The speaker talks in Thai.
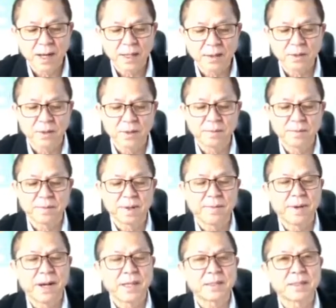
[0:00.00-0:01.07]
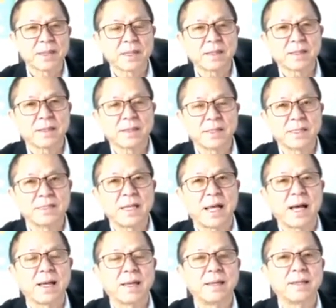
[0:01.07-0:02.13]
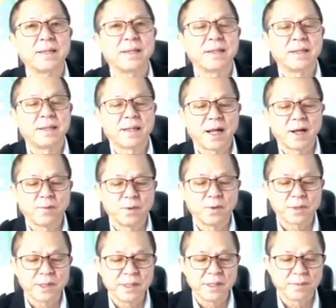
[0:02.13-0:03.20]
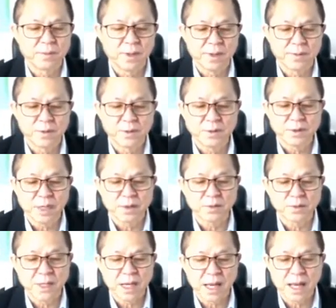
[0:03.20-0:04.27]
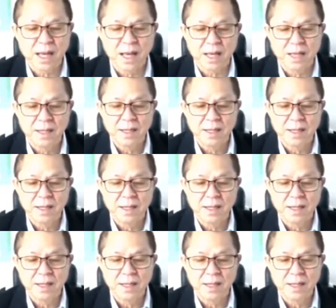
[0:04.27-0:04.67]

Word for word: 6.2%แต่ดูแนวโน้มน่าจะฉุดไม่อยู่